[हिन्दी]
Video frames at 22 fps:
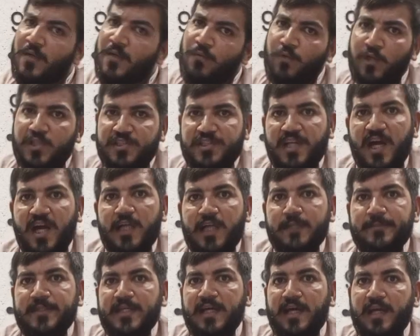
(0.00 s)
वो
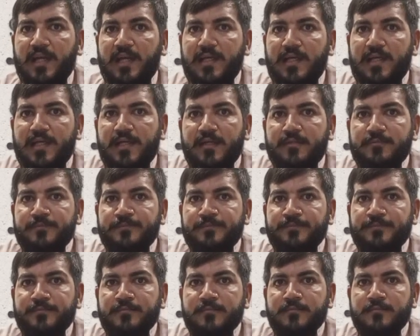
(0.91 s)
स्टार्ट भी कर लेगा
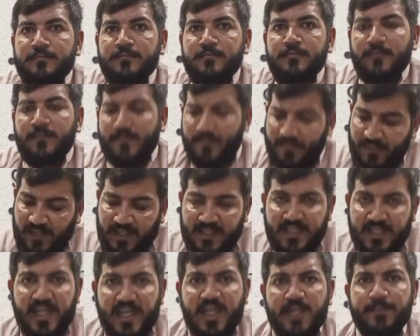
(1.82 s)

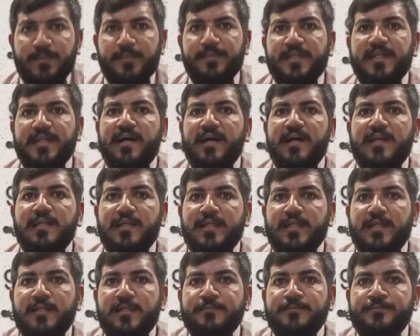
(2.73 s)
गेयर में भी डाल
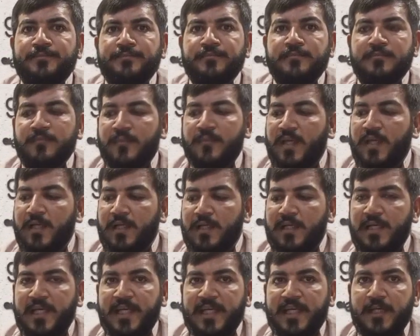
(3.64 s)
लेगा
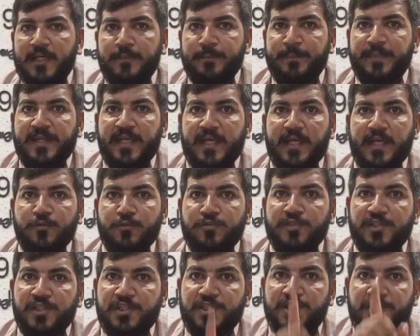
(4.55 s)
लेकिन ब्रेक
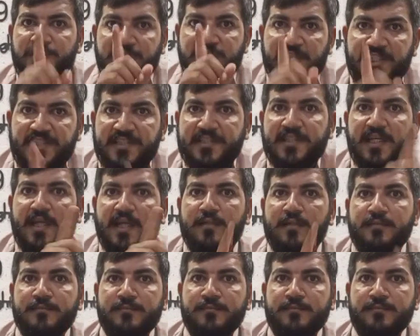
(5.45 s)
उसकी शर्तिया